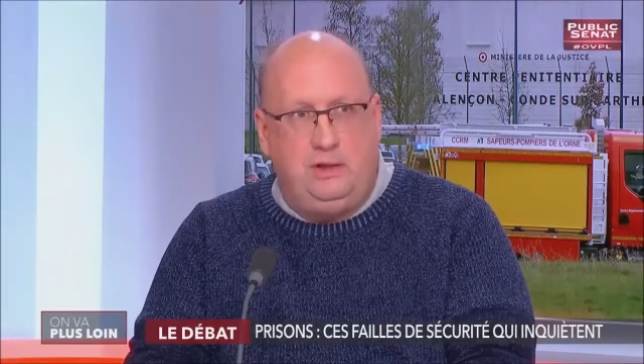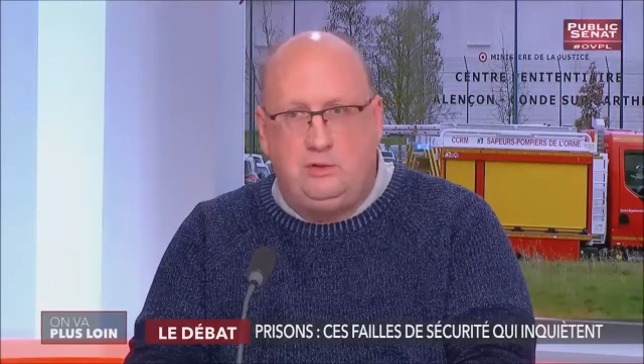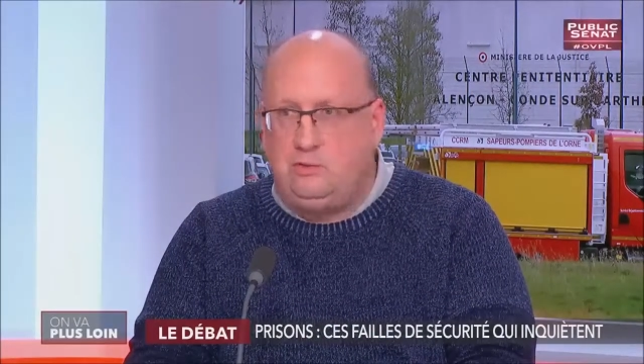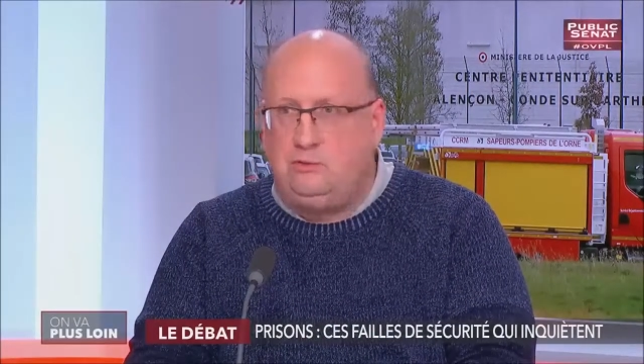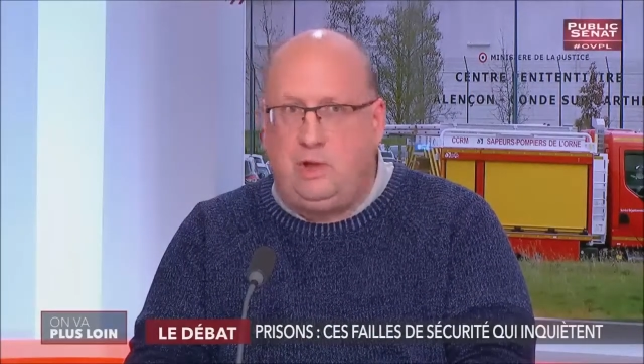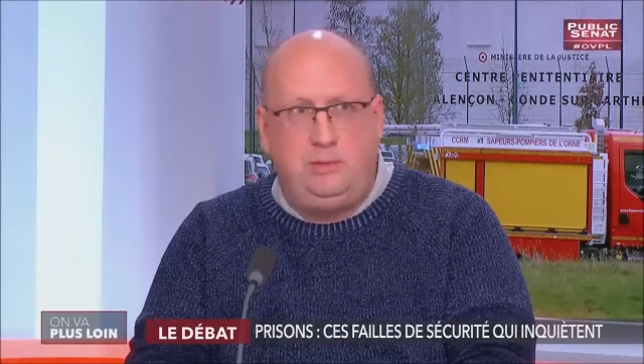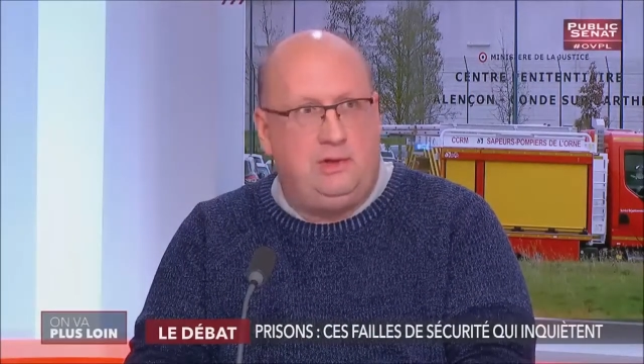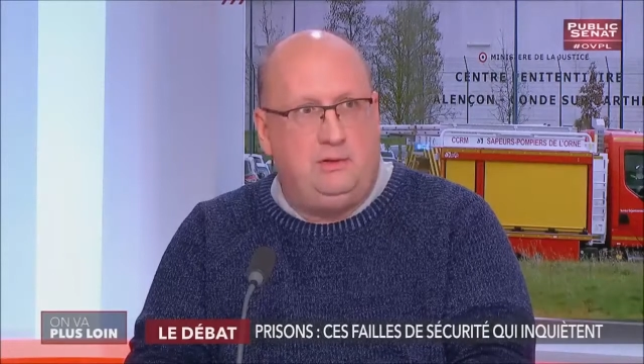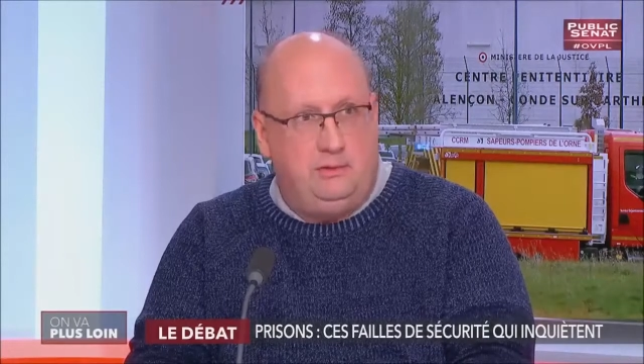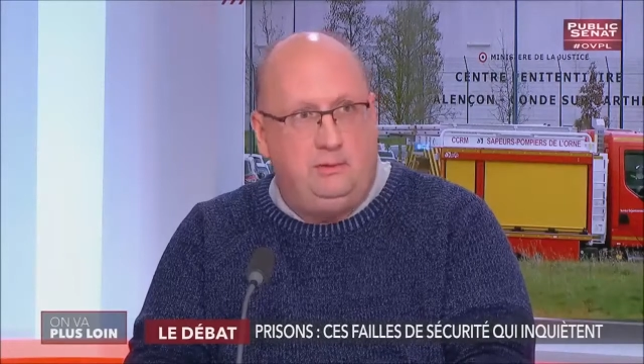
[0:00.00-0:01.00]
je voudrais
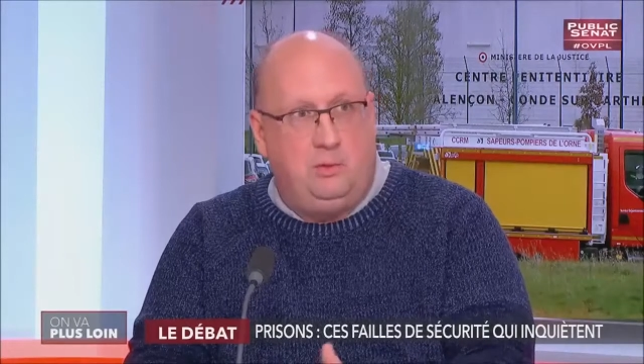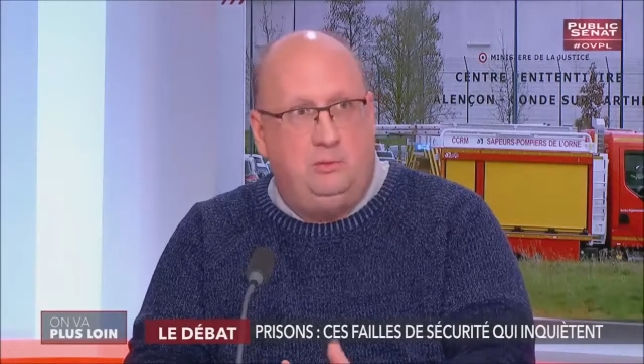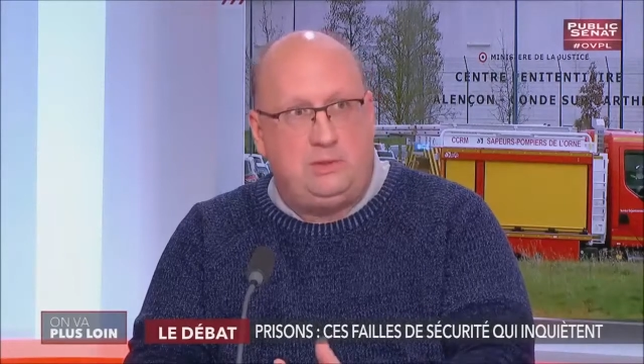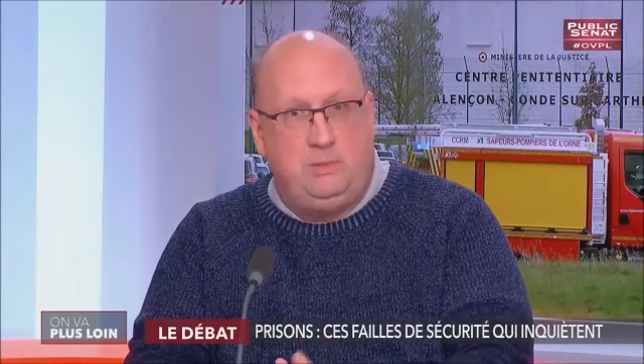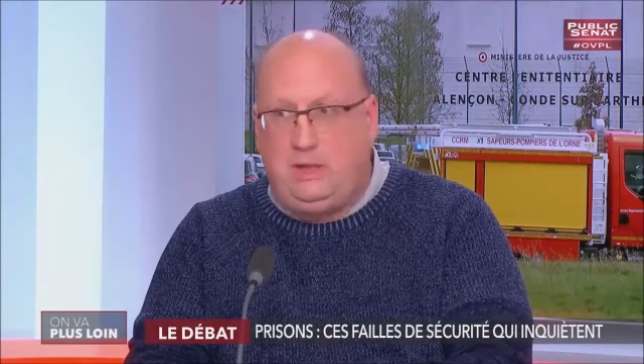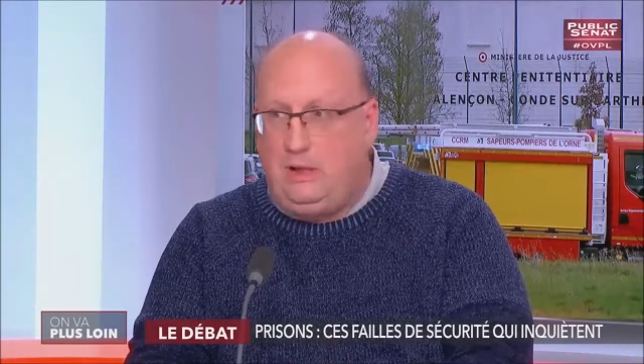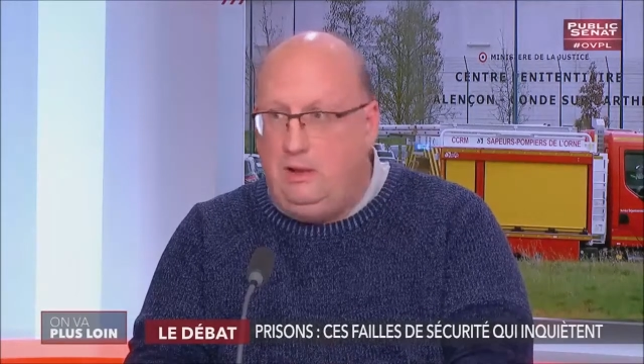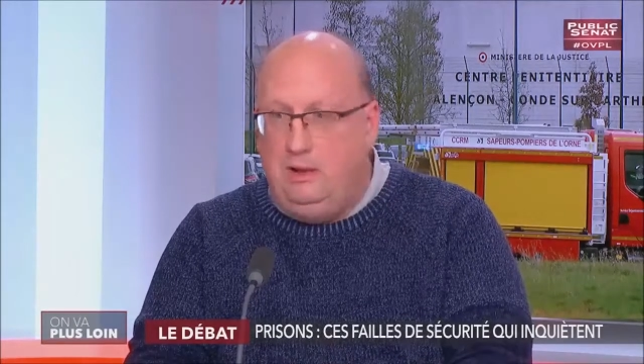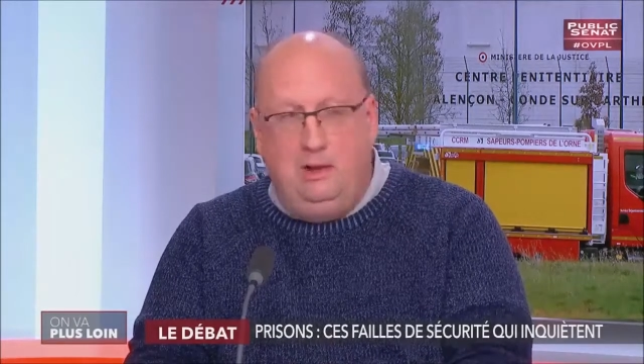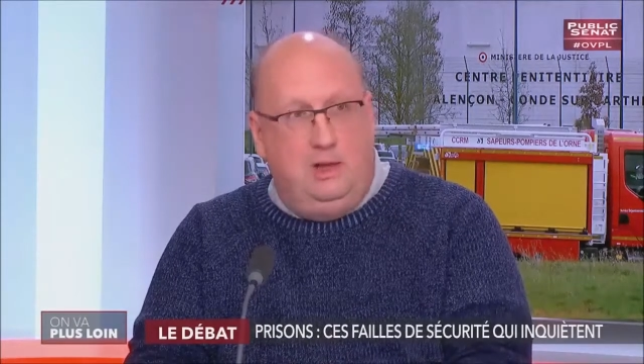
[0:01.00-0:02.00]
bien qu'on m'explique
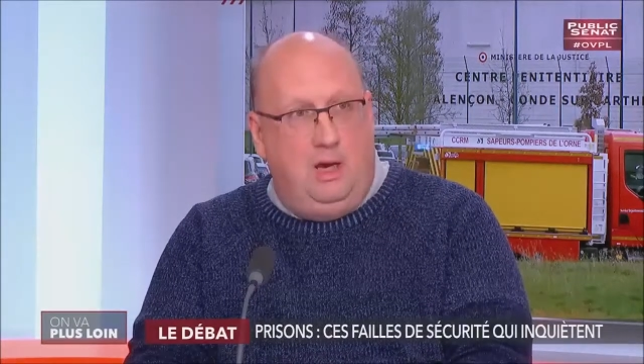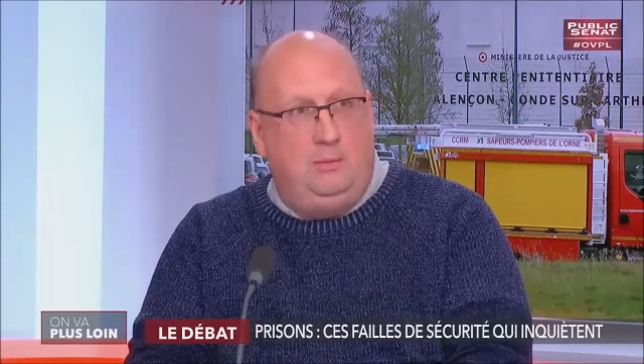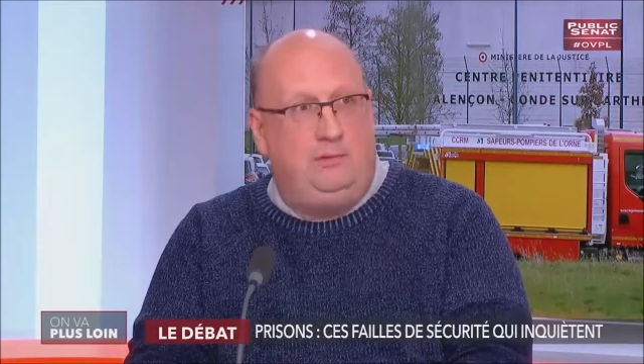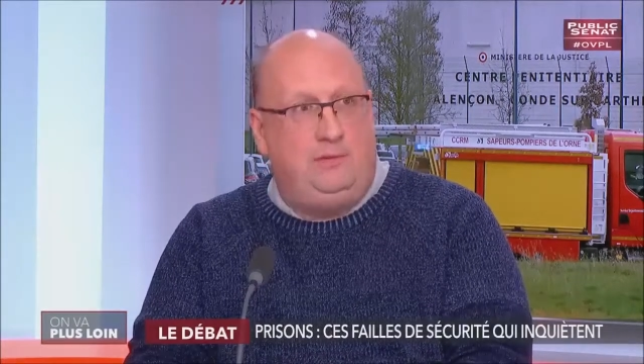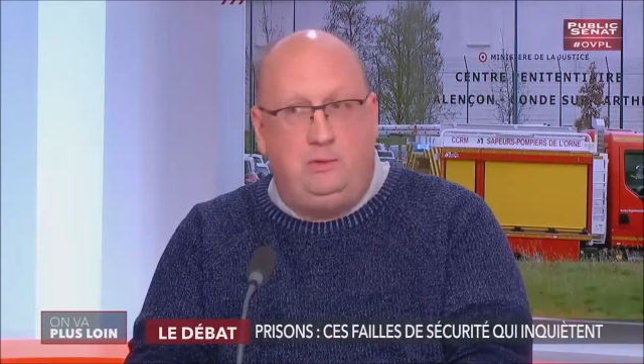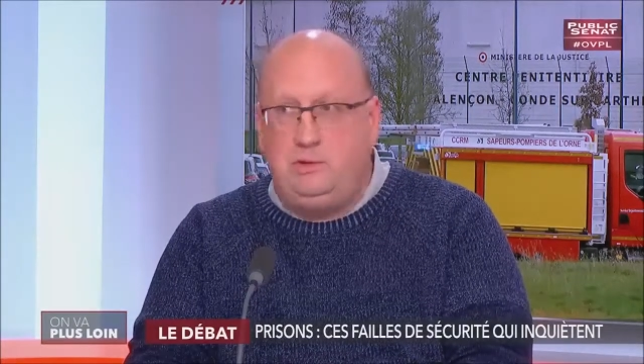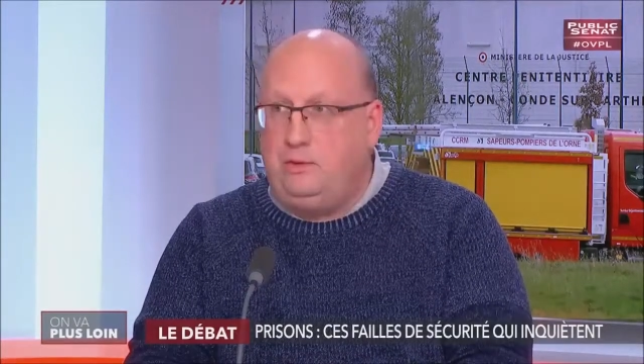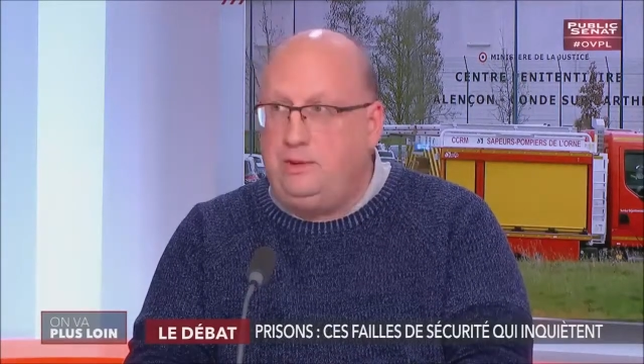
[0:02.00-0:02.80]
À moins de faire une centaine d'heures